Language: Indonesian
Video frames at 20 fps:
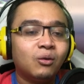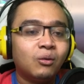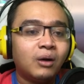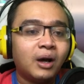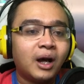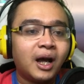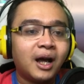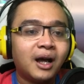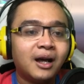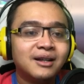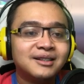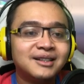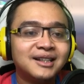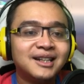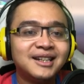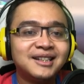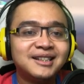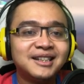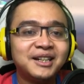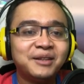Wah,
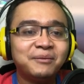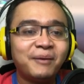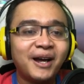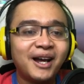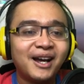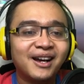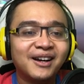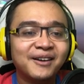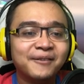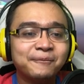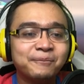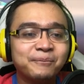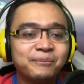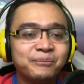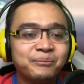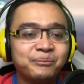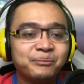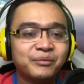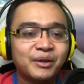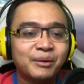sini-sini, Pak.
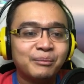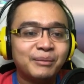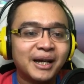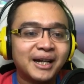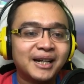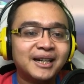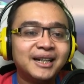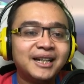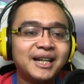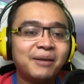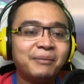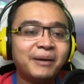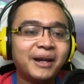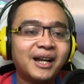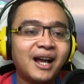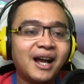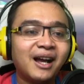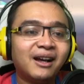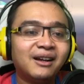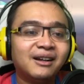Biar ini yang
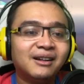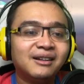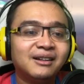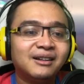pegang.